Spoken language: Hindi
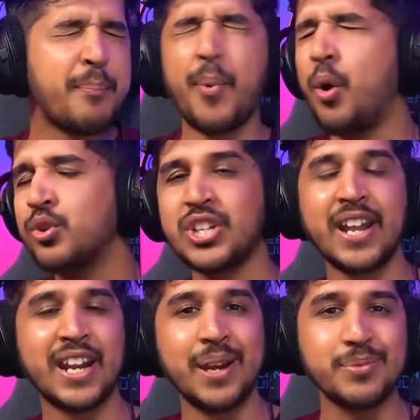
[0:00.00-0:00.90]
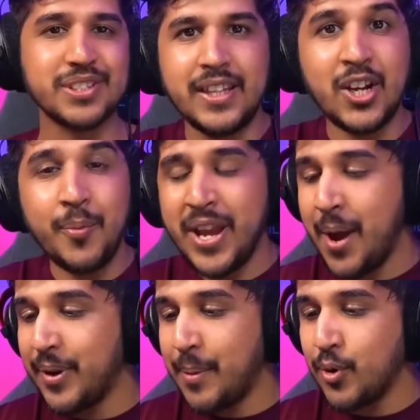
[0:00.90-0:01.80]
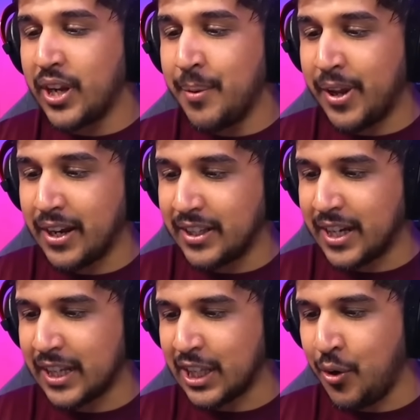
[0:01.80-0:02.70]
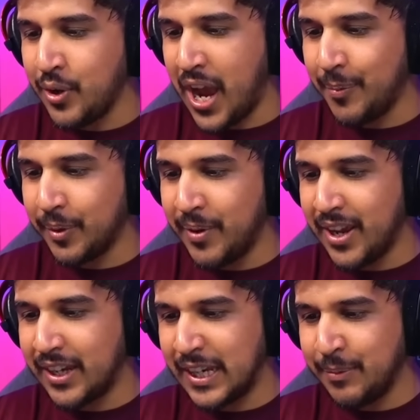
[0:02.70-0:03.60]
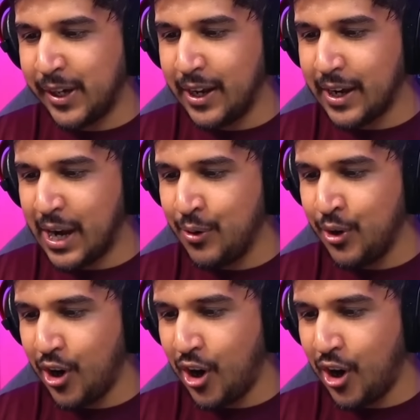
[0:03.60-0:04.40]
बहुत सारे गेम्स देखो मैं यहाँ पर आपको गेम खेल के दिखाता हूँ यहाँ पर मैं एक गेम खेल रहा हूँ